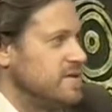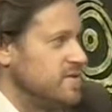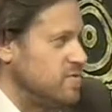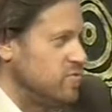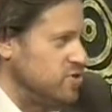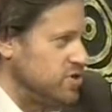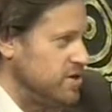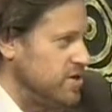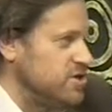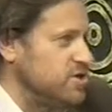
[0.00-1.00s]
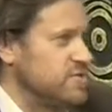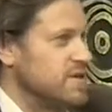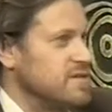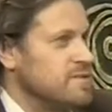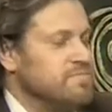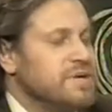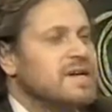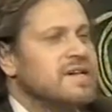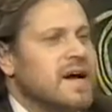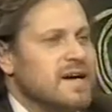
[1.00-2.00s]
Училище у угу. нас
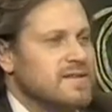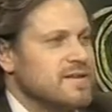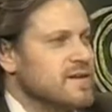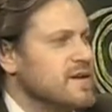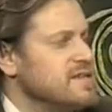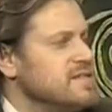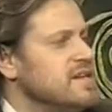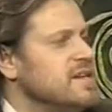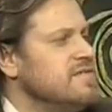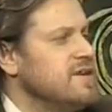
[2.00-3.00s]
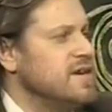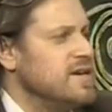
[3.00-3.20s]
прекрасная такая Сильва